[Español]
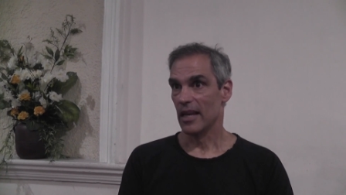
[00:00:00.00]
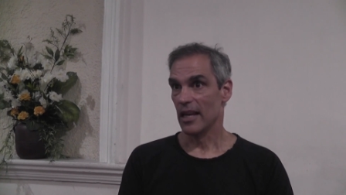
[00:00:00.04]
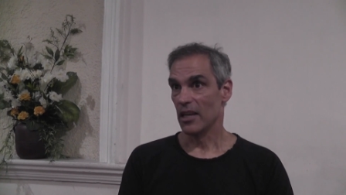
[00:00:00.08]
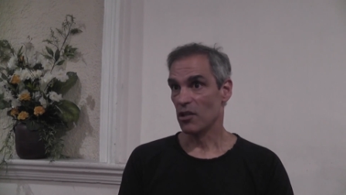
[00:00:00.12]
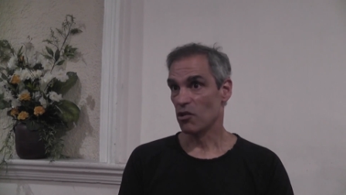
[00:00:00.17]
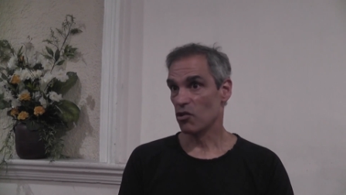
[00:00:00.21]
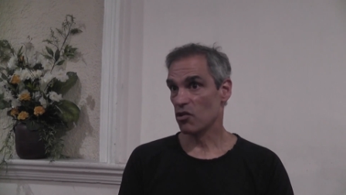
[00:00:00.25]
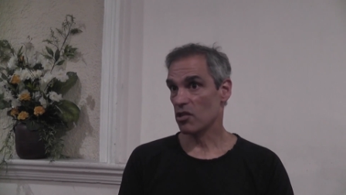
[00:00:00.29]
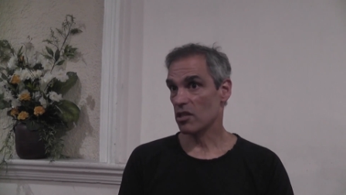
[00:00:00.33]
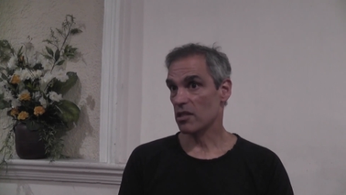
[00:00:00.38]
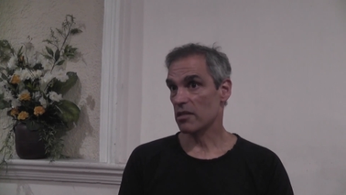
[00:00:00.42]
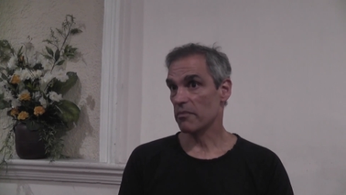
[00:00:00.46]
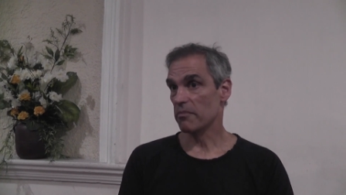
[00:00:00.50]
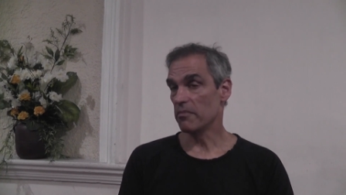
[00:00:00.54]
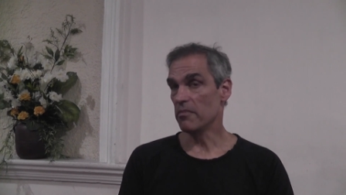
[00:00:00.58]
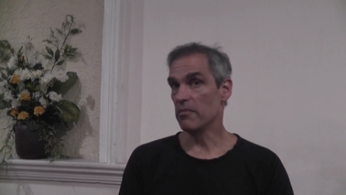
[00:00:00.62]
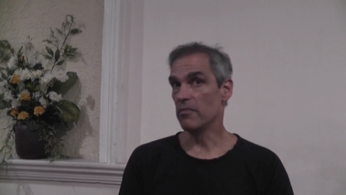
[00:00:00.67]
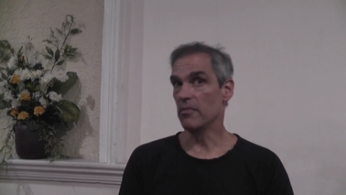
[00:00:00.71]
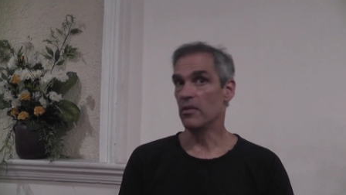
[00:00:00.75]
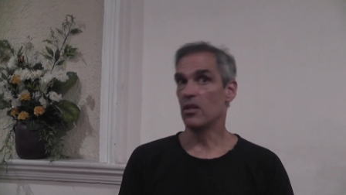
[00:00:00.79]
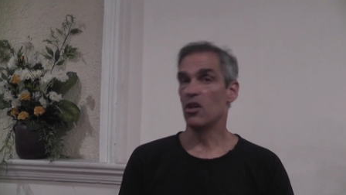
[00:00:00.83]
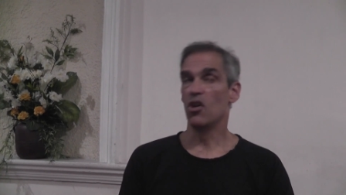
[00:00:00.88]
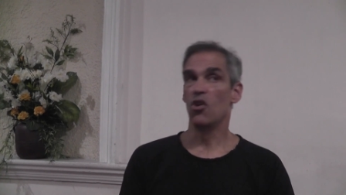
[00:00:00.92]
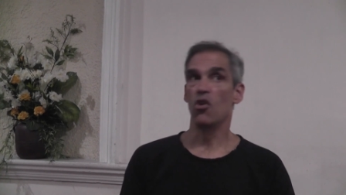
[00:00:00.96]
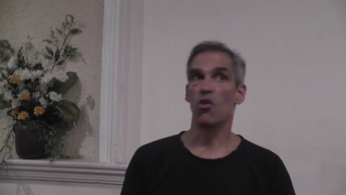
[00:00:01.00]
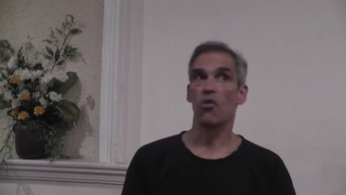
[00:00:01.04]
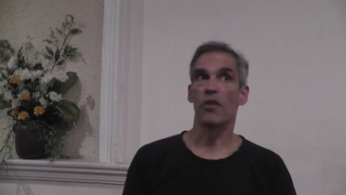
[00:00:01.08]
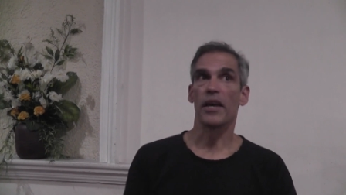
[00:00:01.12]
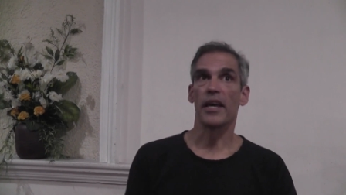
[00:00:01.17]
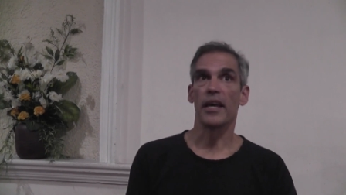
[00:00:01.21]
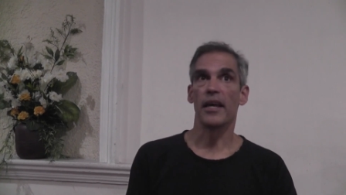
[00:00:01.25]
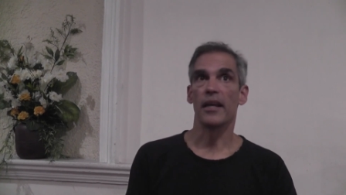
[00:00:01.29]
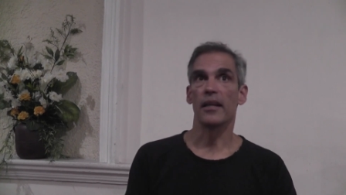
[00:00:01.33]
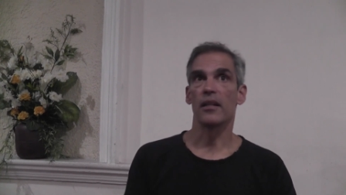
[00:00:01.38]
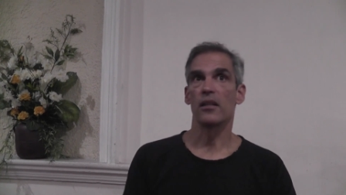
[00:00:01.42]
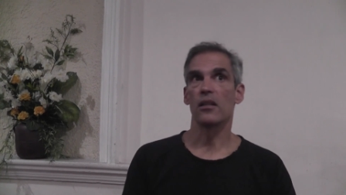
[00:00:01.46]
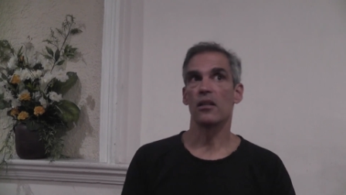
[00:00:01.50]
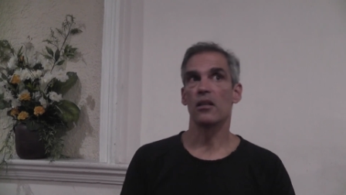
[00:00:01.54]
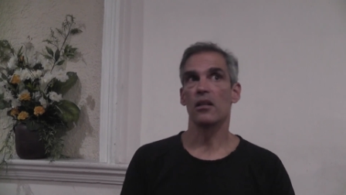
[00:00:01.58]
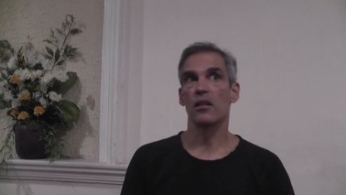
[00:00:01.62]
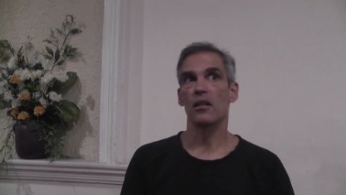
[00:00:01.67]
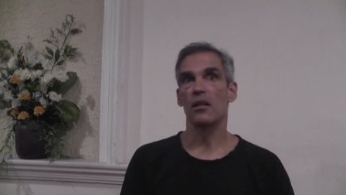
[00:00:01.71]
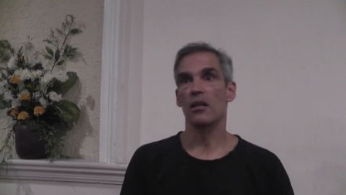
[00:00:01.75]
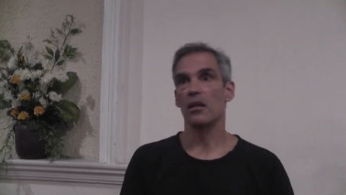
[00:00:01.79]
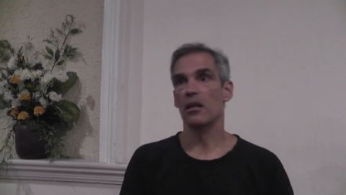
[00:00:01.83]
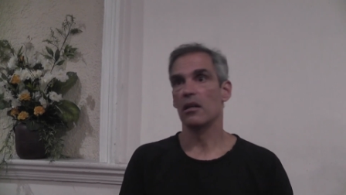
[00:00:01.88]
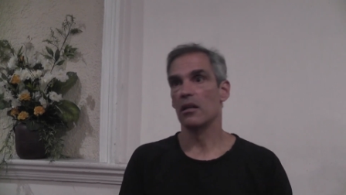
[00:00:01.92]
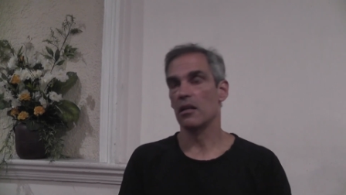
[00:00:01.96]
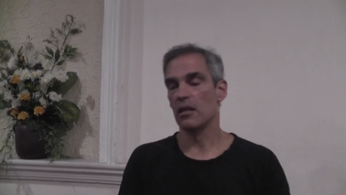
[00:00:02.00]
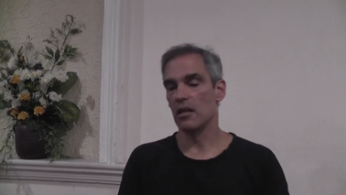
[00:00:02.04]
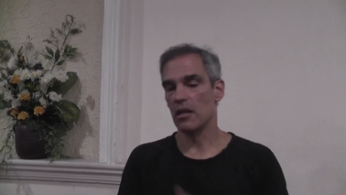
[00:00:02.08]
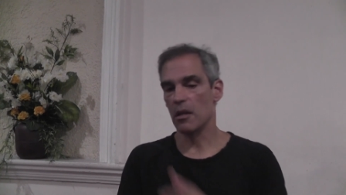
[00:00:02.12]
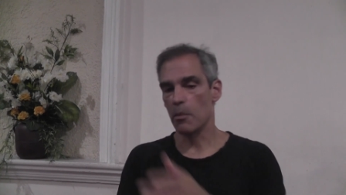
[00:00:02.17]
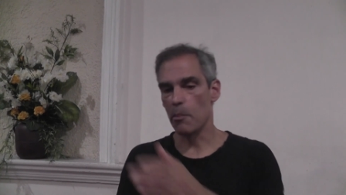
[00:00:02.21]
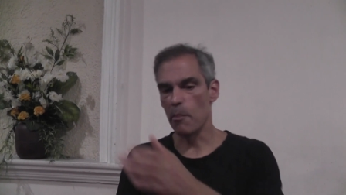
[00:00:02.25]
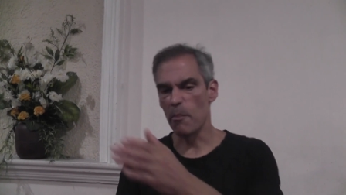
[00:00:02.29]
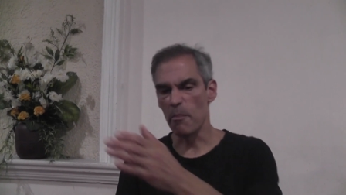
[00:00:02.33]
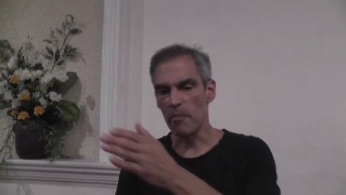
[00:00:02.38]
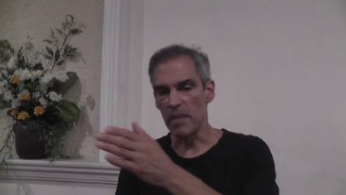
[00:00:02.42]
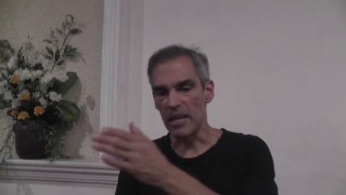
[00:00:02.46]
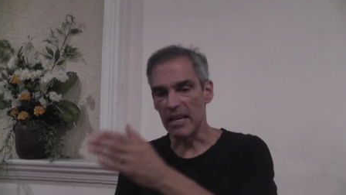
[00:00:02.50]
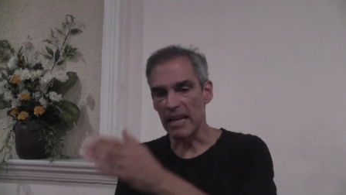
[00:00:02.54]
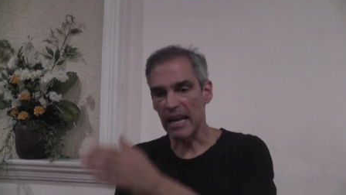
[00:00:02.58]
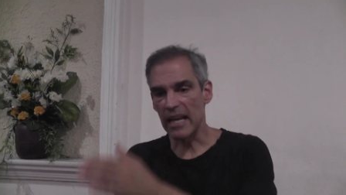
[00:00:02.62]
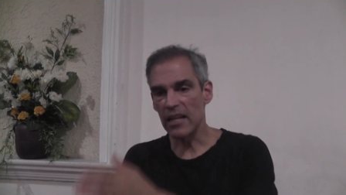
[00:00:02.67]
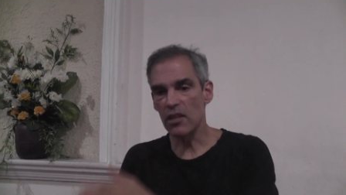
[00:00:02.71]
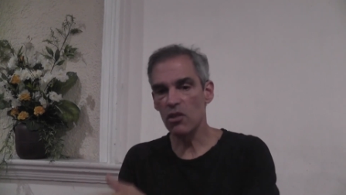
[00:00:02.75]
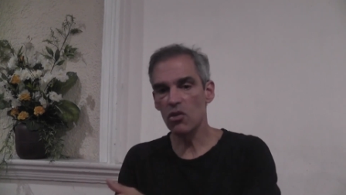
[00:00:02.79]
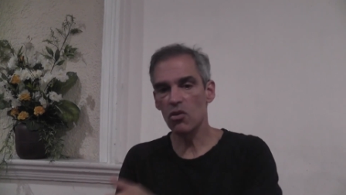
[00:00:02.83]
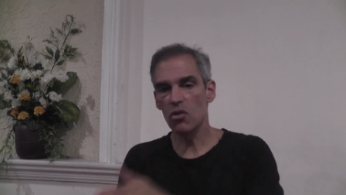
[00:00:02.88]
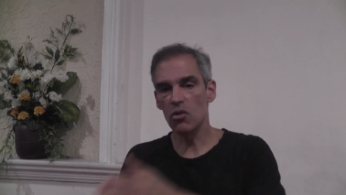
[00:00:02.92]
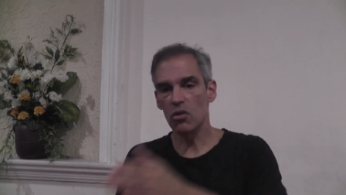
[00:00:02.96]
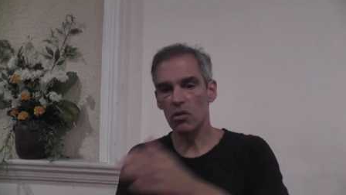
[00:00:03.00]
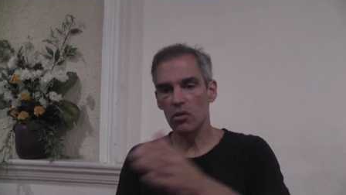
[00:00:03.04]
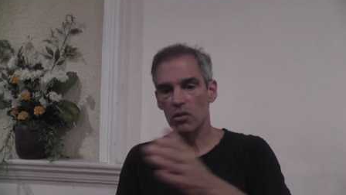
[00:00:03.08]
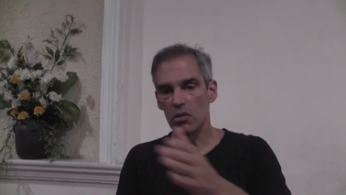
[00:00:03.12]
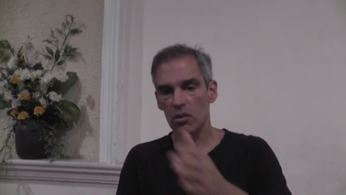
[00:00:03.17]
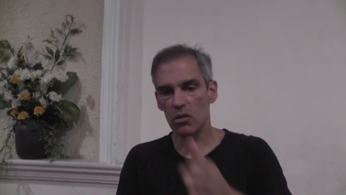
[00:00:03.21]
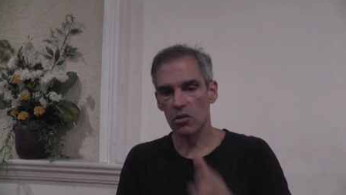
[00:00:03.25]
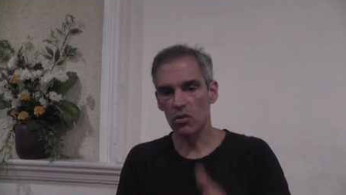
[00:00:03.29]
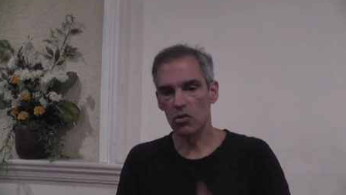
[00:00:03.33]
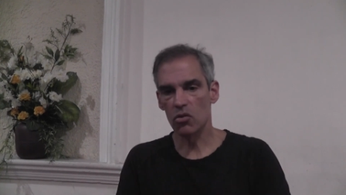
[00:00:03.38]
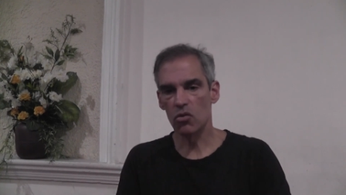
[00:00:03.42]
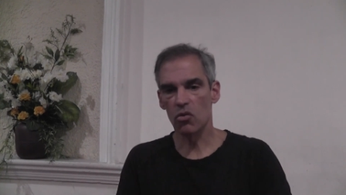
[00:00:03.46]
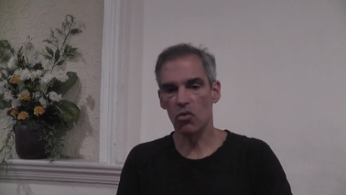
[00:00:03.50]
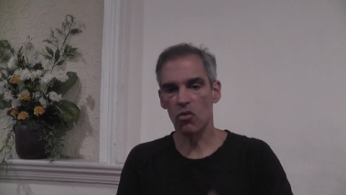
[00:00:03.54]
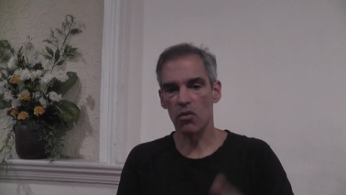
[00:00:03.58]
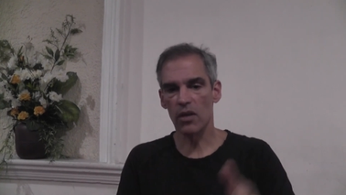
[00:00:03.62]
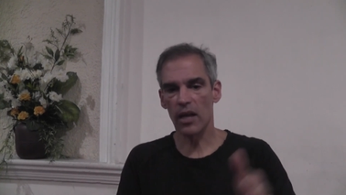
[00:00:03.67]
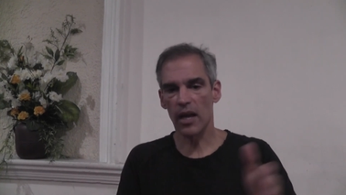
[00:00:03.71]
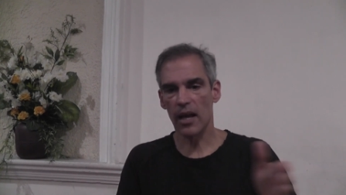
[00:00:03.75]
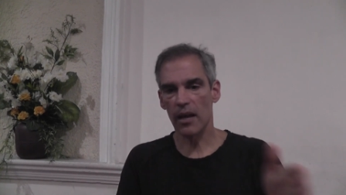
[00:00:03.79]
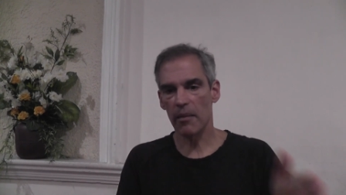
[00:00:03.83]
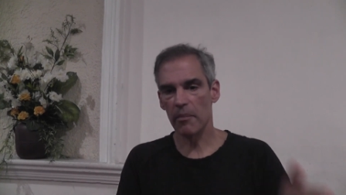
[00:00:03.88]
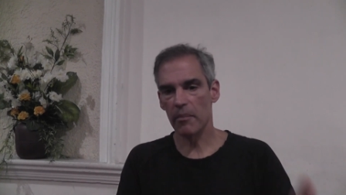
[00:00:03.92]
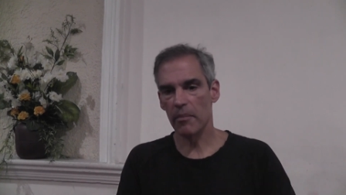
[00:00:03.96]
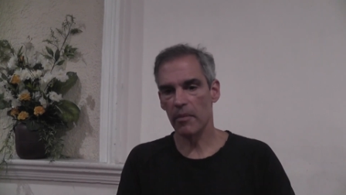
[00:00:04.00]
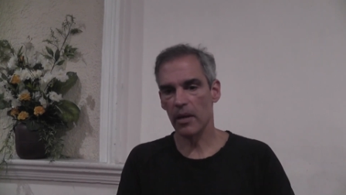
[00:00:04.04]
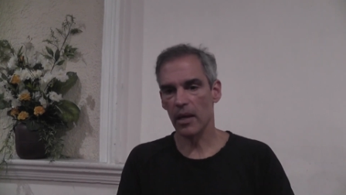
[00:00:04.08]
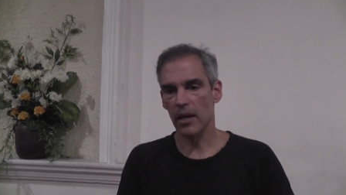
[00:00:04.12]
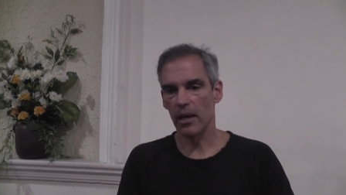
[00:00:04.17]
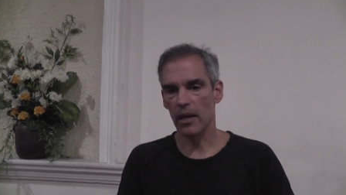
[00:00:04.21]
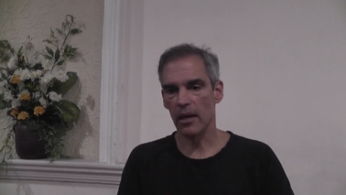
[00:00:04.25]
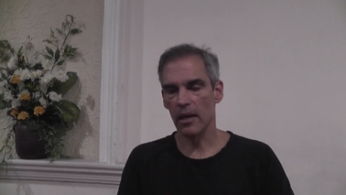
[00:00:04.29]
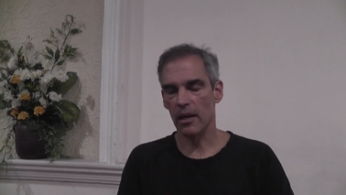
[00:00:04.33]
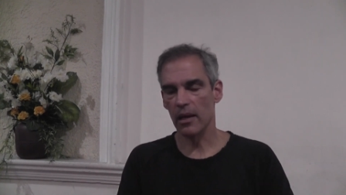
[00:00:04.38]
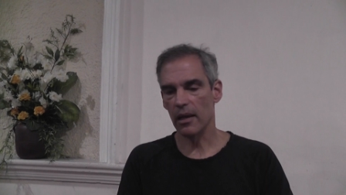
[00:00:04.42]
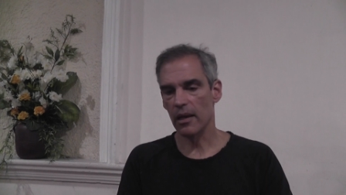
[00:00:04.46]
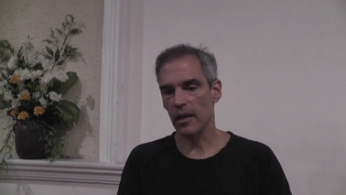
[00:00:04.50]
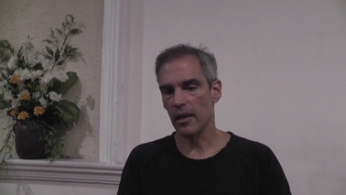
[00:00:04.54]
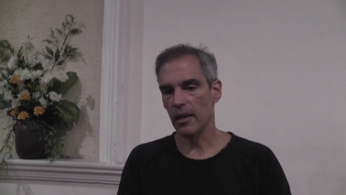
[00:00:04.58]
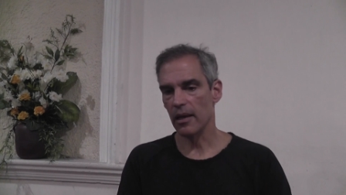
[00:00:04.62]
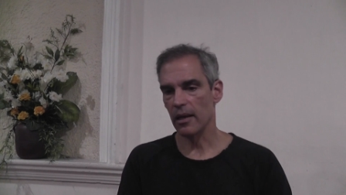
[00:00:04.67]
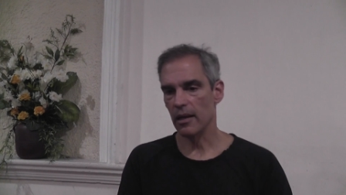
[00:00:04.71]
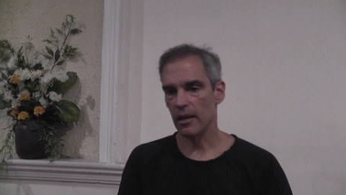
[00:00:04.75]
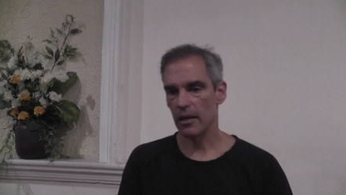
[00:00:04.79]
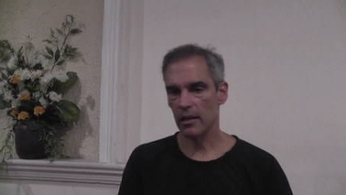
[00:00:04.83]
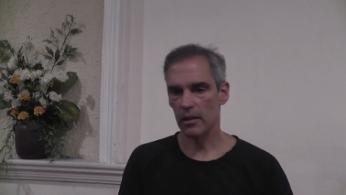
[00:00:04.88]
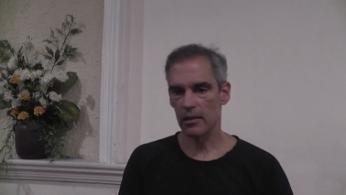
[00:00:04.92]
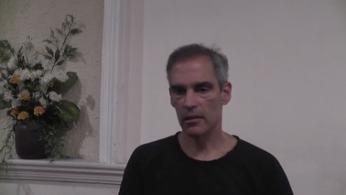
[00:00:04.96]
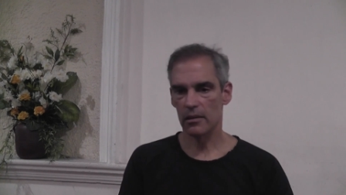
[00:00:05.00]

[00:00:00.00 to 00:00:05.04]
Entonces, lo que mirando toda eh,